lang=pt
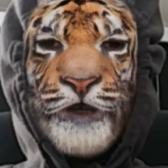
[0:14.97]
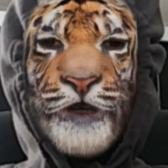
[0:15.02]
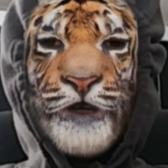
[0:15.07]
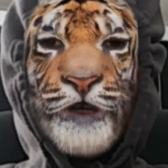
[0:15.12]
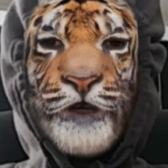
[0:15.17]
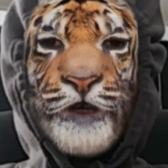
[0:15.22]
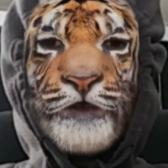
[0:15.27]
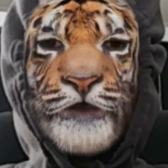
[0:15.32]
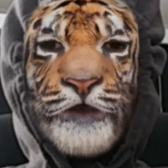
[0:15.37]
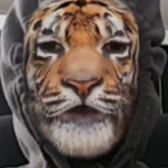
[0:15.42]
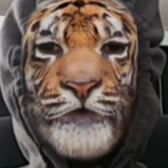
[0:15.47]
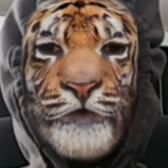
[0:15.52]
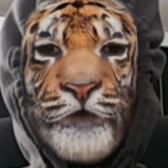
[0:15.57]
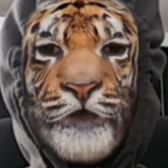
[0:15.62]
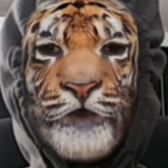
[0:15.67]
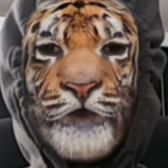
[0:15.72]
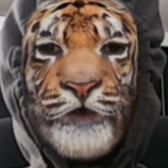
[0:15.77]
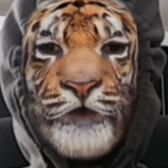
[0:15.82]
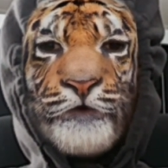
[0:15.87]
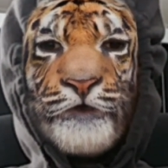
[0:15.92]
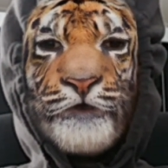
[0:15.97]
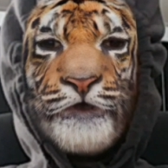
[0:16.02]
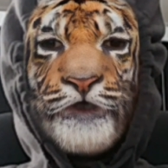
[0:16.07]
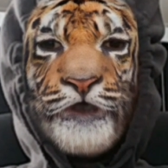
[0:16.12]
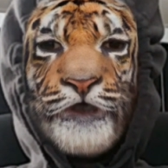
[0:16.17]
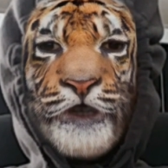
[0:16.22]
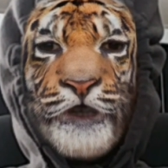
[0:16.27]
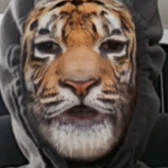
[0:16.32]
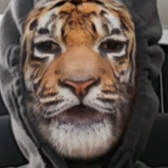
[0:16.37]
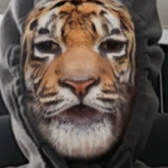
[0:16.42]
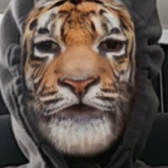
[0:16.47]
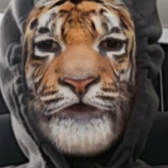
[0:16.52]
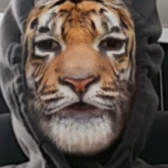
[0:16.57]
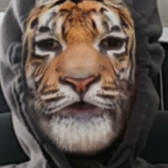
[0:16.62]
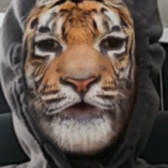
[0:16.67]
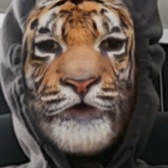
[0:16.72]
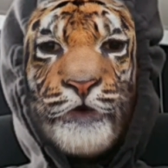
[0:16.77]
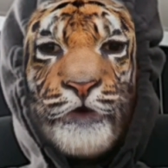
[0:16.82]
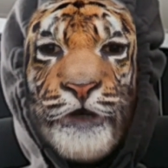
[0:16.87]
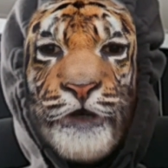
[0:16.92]
Também não se esqueça de
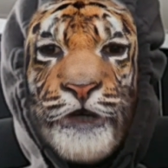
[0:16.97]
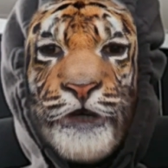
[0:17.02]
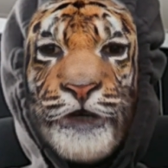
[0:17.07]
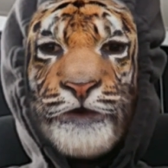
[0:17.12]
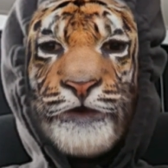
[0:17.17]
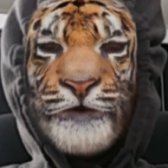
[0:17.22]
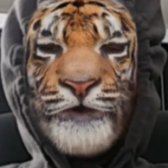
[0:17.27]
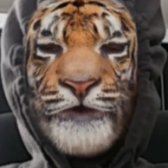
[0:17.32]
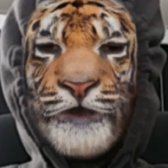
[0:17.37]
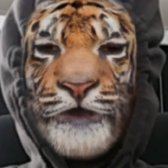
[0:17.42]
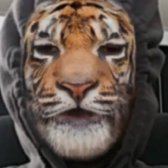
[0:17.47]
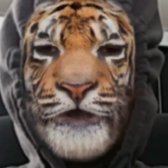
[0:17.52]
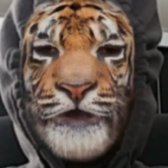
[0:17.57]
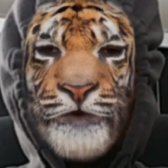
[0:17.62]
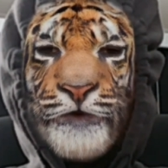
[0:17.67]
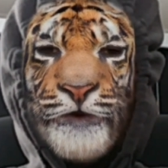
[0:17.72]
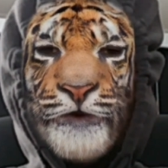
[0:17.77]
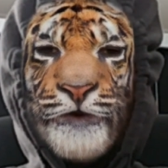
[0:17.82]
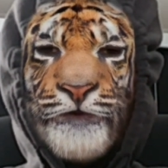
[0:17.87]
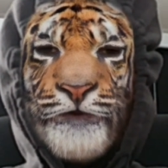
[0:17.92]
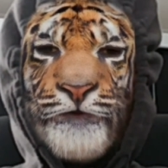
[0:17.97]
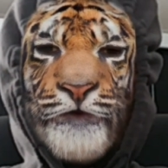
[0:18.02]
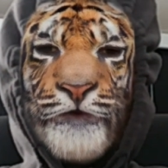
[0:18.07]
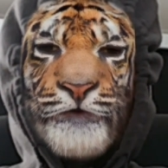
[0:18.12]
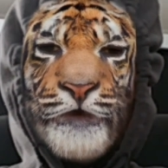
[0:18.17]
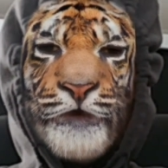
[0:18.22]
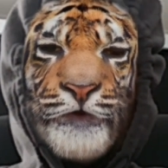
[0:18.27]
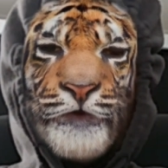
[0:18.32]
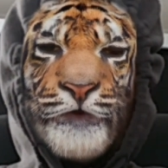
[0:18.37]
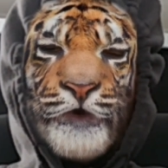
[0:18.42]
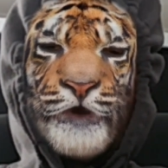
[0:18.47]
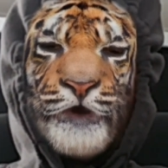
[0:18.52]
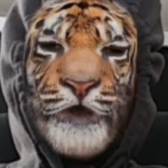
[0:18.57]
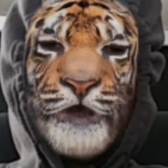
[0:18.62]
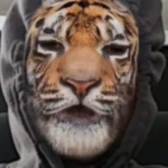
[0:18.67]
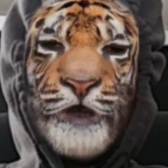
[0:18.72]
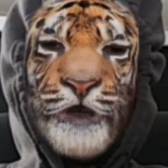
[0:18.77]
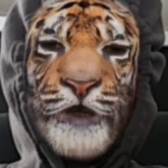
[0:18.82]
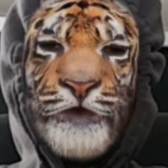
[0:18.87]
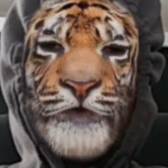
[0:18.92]
tocar no sininho para poder
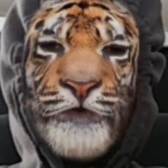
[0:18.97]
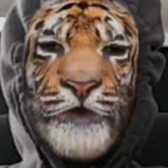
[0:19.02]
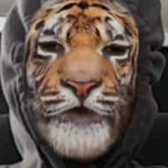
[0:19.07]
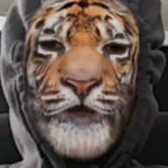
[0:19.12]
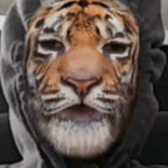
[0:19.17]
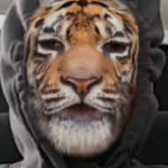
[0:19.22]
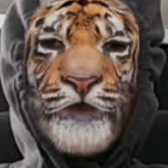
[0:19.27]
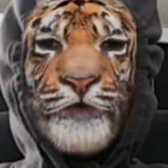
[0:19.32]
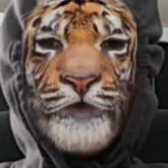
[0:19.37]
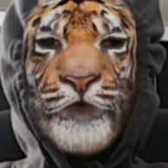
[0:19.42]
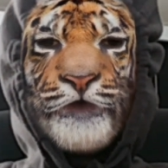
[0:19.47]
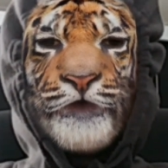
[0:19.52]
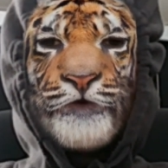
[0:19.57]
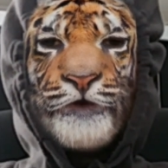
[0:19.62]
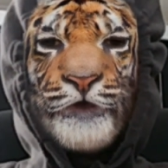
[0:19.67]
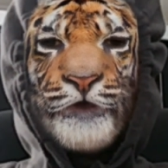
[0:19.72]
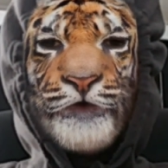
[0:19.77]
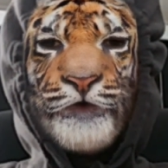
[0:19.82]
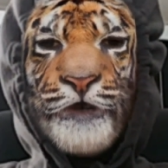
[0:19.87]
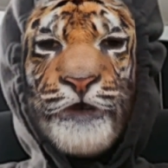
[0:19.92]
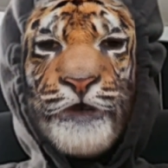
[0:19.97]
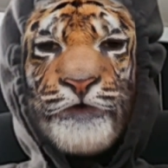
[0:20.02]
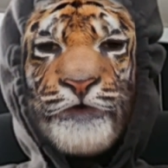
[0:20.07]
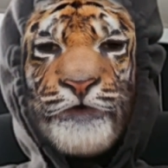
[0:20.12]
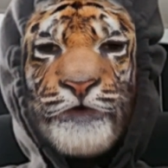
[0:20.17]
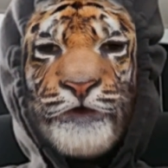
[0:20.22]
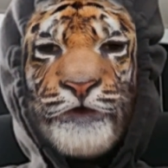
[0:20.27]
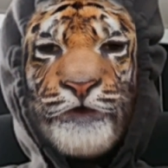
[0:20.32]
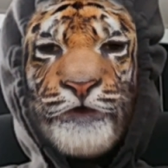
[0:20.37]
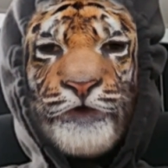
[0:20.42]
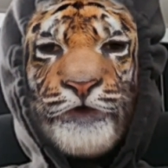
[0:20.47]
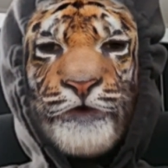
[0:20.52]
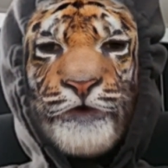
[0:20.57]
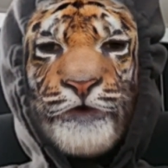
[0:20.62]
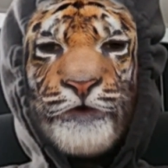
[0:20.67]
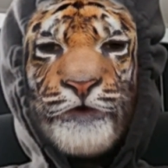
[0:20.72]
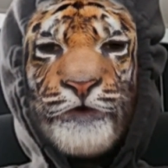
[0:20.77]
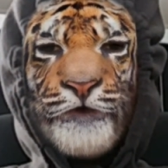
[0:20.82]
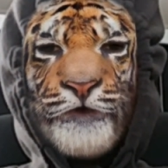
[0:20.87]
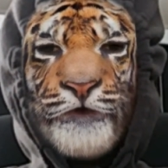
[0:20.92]
receber as notificações quando os
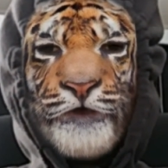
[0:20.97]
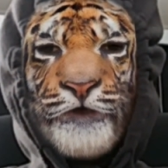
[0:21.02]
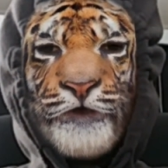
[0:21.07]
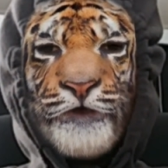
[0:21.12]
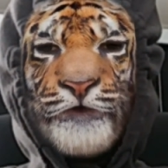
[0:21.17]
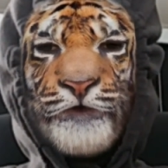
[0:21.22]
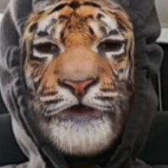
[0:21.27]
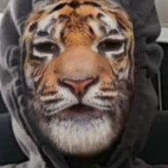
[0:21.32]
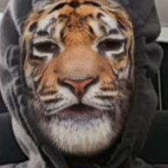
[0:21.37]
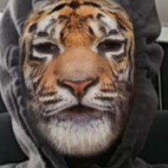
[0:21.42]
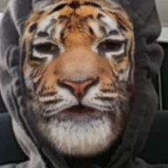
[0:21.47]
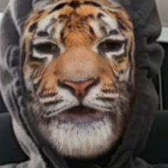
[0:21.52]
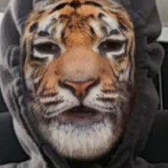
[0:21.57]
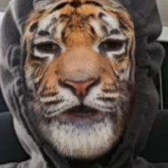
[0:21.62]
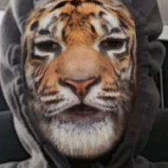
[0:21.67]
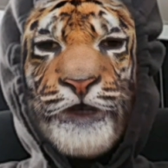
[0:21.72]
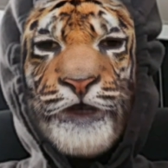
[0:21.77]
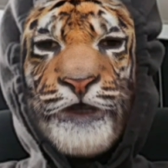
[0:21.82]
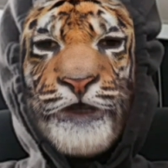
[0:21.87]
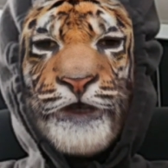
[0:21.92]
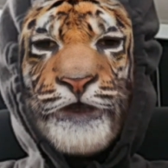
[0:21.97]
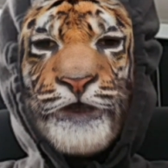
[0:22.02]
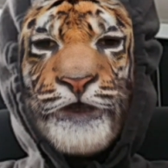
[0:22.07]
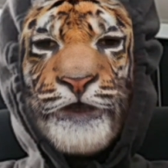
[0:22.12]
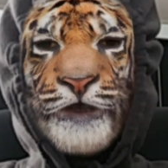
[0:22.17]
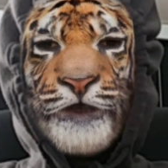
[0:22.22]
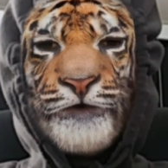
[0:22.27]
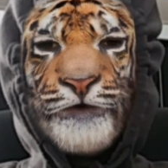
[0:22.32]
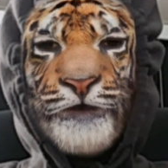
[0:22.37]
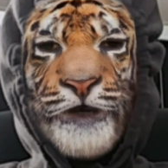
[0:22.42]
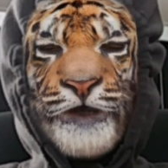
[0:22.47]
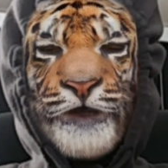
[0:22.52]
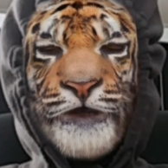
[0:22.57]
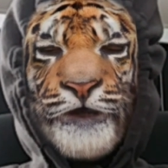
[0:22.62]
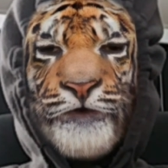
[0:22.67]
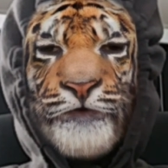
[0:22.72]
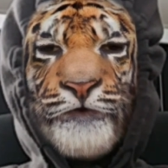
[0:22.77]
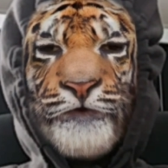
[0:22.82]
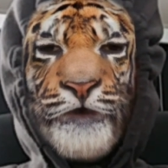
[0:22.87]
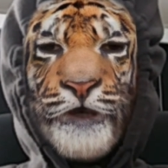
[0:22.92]
vídeos saírem aqui do canal,
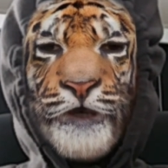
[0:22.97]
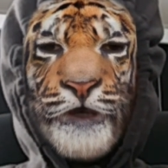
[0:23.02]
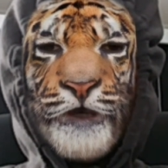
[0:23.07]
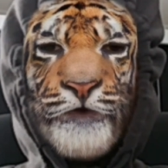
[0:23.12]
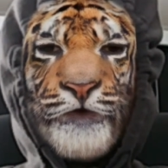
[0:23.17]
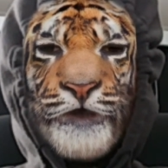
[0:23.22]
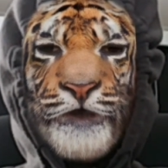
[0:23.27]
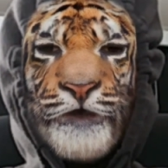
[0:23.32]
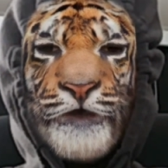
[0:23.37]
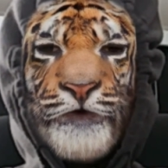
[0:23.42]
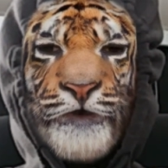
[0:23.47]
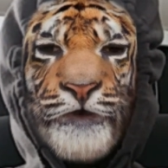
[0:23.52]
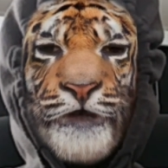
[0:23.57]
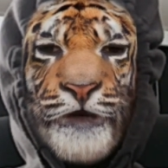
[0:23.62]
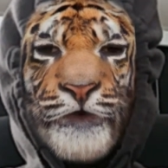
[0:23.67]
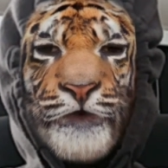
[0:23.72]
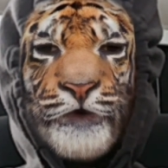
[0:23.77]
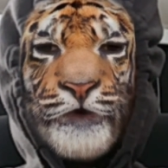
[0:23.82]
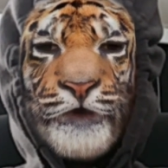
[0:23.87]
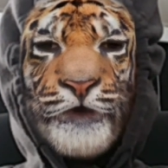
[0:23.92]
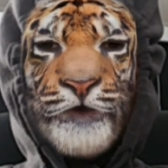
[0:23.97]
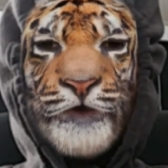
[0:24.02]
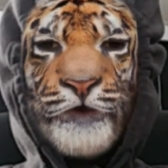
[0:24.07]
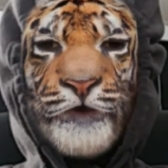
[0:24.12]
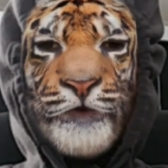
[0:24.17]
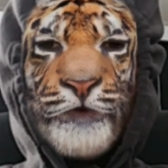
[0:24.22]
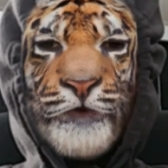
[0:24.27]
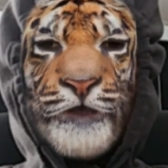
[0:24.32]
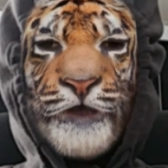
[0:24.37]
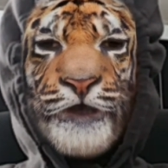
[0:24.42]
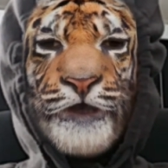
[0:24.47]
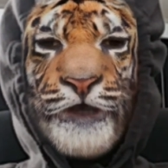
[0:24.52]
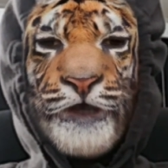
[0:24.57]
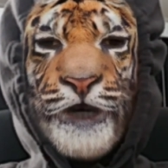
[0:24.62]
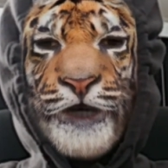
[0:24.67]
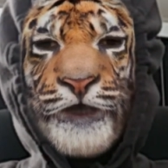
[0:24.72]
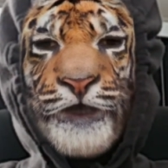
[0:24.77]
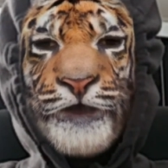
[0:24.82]
você ficar por dentro não perder nada.